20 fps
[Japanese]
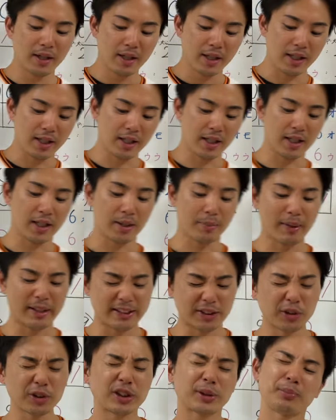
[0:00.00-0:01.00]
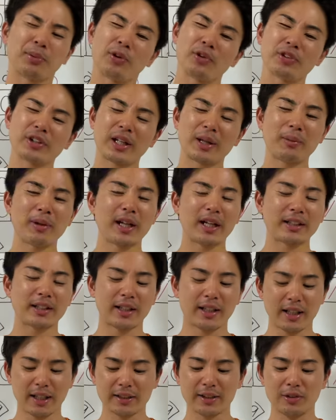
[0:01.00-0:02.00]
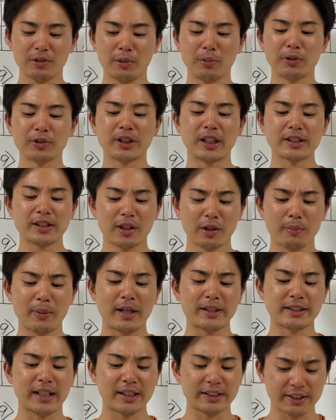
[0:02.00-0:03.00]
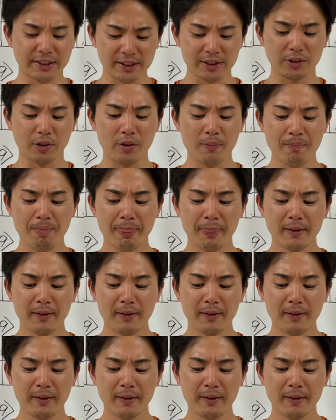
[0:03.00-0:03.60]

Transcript: えー、まあ少しボール気味だったかなって思ったんですけど、まあ三振と。